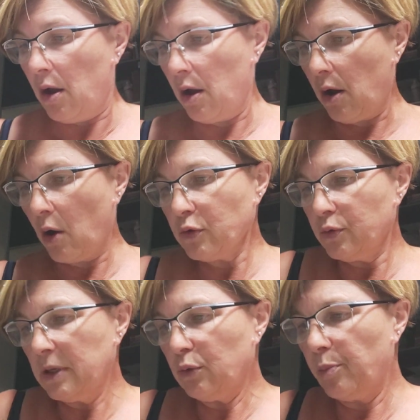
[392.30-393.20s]
Euh,
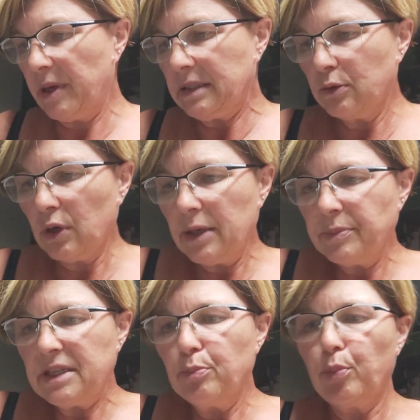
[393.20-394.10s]
ensuite, on passe sur les
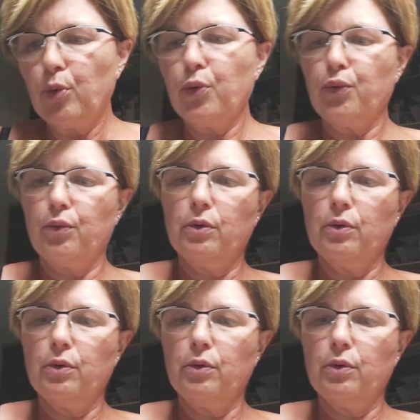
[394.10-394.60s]
petits pots.